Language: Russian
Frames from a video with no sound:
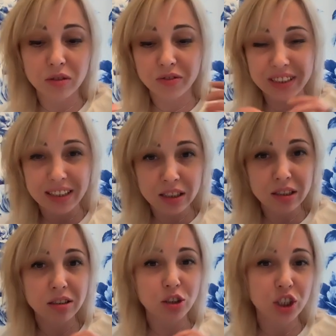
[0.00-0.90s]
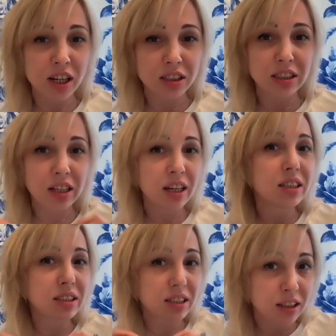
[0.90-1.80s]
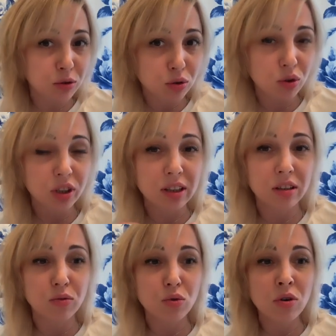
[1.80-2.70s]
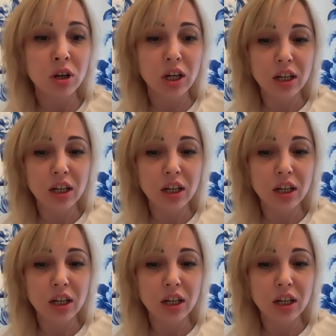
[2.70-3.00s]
Здесь и сейчас я это делаю только для того,